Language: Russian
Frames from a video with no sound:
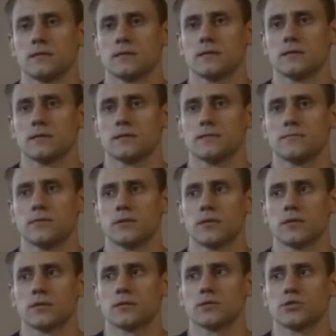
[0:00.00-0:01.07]
э,
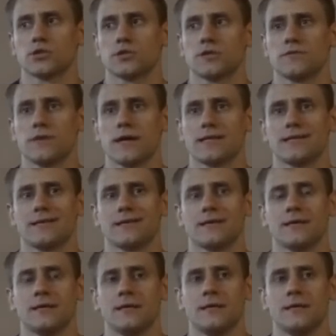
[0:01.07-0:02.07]
было чередование